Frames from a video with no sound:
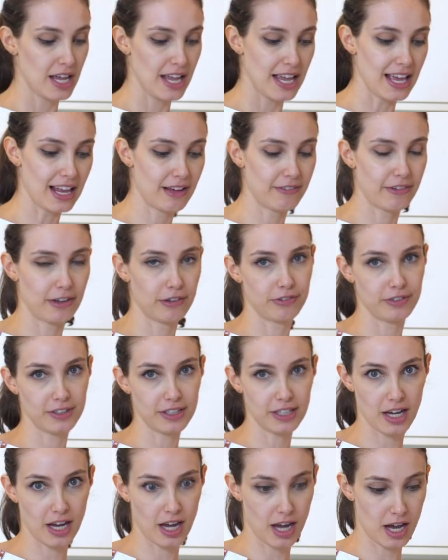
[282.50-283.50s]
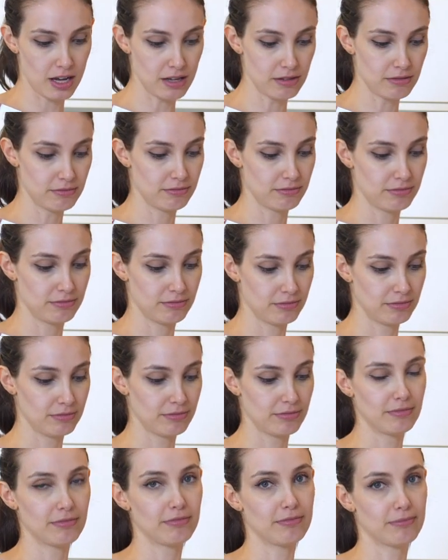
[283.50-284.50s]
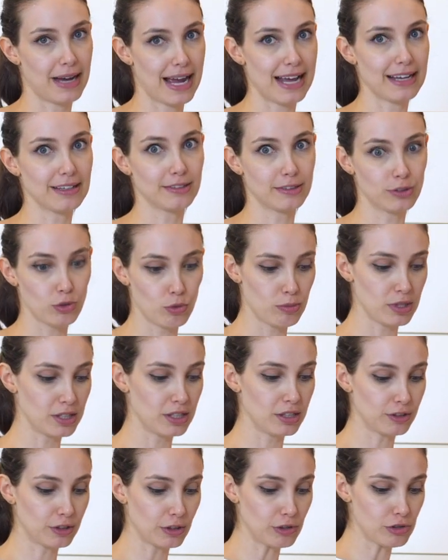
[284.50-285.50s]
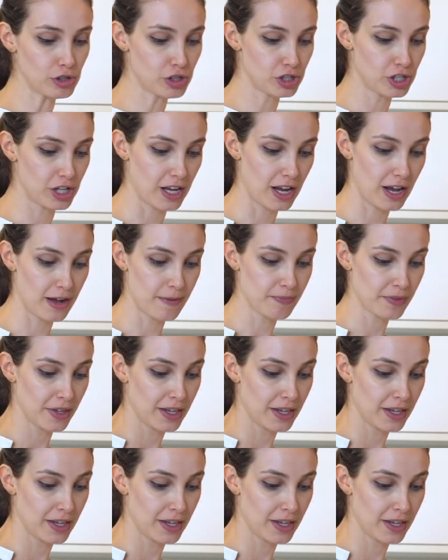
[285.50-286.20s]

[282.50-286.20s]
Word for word: Ela vai ficar mais úmida e soltinha.